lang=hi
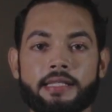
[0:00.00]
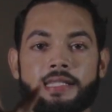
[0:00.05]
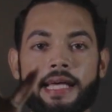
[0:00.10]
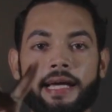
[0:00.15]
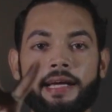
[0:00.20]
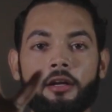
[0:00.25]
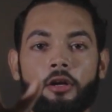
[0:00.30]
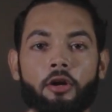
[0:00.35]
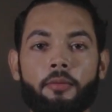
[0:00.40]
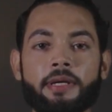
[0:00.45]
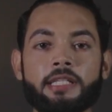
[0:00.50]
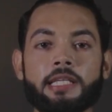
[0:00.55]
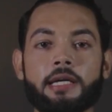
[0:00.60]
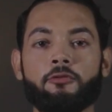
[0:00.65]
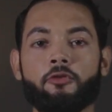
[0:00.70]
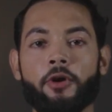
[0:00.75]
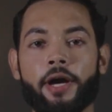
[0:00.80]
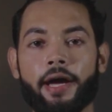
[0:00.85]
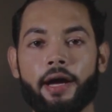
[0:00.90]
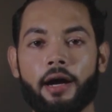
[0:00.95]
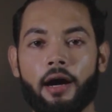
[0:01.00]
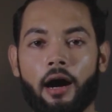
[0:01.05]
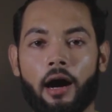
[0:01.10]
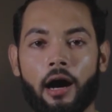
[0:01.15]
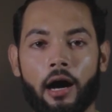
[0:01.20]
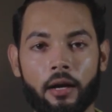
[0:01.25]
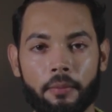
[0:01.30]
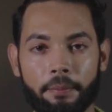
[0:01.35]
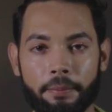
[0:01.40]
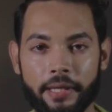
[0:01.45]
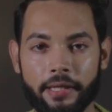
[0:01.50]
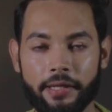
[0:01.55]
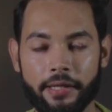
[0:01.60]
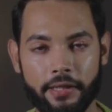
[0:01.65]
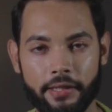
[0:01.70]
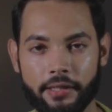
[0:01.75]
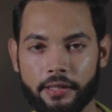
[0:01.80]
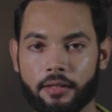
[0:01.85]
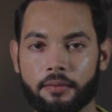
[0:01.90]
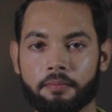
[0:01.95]
सेकेंड हमारे पास है वो है आर्म पिट
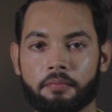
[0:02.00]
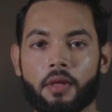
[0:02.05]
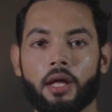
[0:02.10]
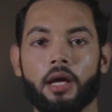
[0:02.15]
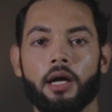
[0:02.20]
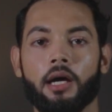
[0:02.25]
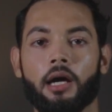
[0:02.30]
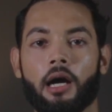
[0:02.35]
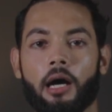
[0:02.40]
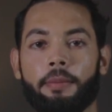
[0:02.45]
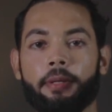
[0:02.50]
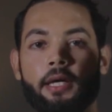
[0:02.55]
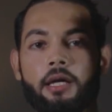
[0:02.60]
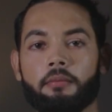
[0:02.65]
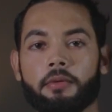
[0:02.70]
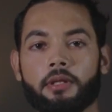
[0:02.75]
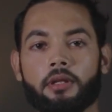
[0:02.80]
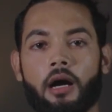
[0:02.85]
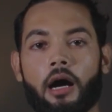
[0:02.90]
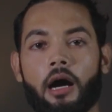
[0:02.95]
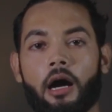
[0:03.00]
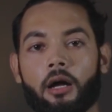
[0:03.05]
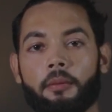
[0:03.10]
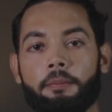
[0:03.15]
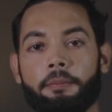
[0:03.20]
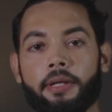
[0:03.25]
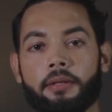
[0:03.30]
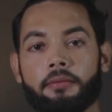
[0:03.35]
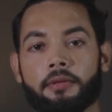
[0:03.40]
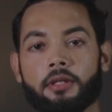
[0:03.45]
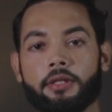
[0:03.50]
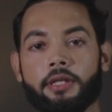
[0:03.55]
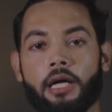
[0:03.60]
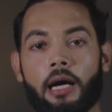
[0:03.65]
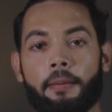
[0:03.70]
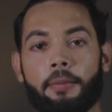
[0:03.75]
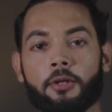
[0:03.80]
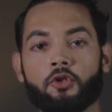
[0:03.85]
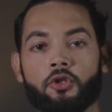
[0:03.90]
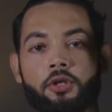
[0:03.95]
हेयर अब यार मतलब आर्बिट मतलब
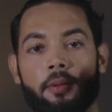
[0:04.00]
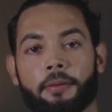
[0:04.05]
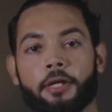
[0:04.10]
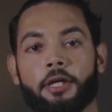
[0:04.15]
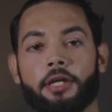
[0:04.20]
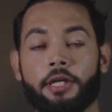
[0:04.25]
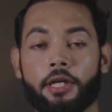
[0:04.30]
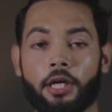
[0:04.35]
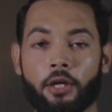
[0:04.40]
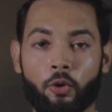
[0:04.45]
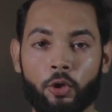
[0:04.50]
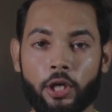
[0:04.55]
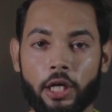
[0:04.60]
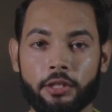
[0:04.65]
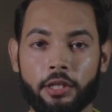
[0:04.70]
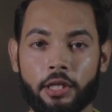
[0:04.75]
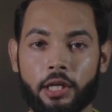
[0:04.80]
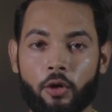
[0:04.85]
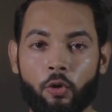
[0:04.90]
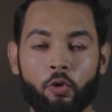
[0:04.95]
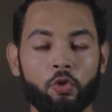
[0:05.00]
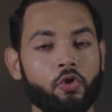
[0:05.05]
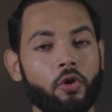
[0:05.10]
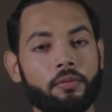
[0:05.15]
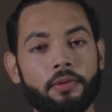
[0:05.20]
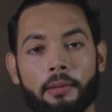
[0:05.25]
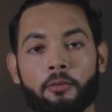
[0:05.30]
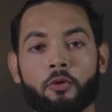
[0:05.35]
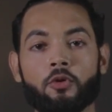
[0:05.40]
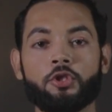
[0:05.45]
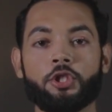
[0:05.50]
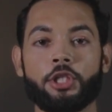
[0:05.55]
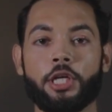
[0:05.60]
यहाँ पर जो आपके हेयर हो जाते हैं ना उसको भी आपको